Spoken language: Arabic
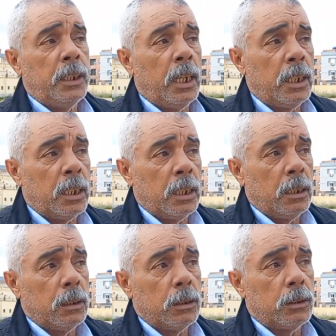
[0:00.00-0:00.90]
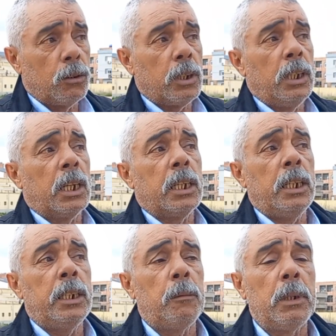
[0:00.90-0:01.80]
هنايا دروك الا كان
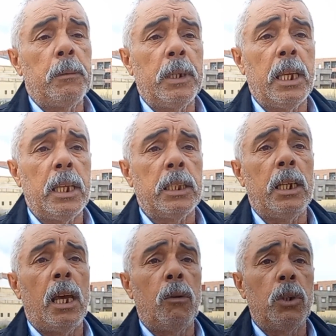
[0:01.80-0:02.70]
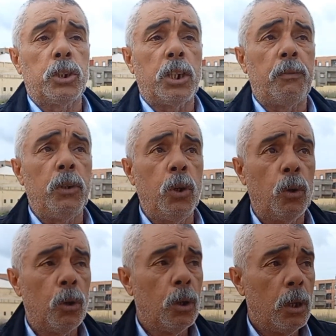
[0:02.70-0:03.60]
حنا بالقايد الله هو الشاف اليو
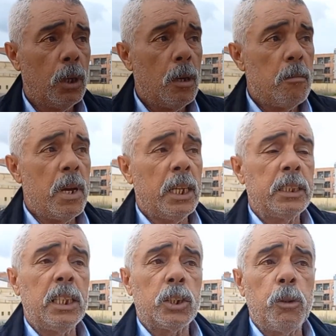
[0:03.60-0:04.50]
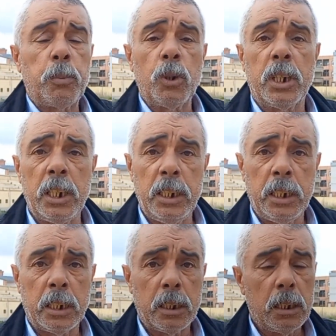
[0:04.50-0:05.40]
ما عندناش
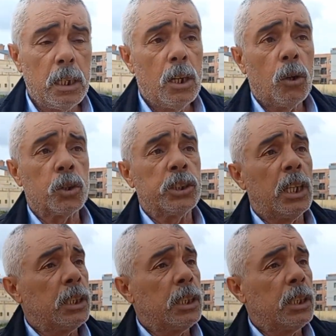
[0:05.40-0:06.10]
بوليكلينيك خصنا